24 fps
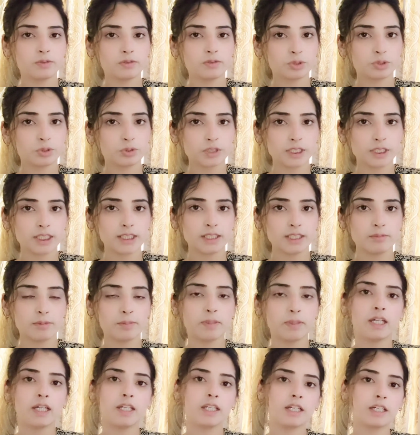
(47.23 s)
जो उस सीज़न में
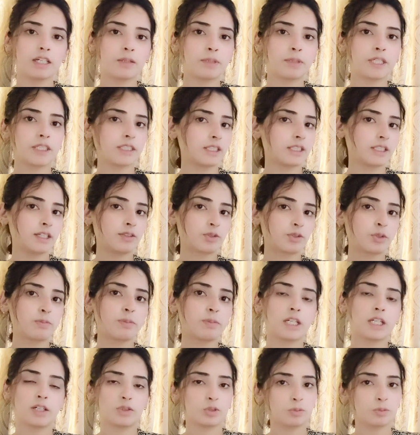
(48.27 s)
पहनने हैं कपड़े जैसे
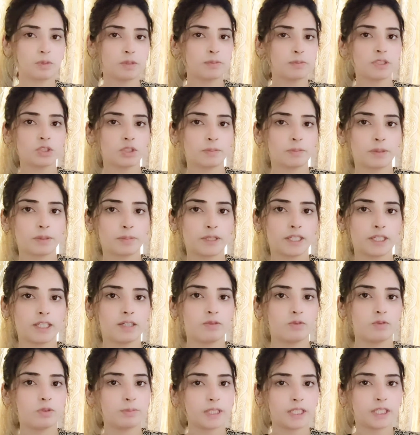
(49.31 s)
अक्टूबर अक्टूबर में जो कपड़े पहनने हैं
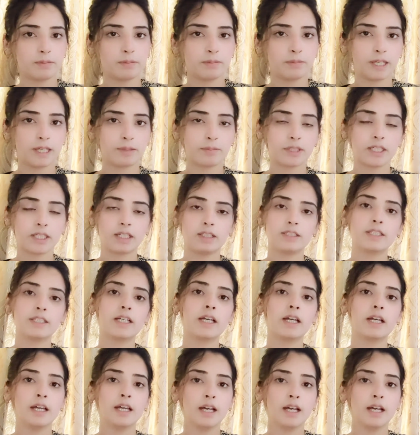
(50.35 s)
वो मैंने बैग में डाल दिया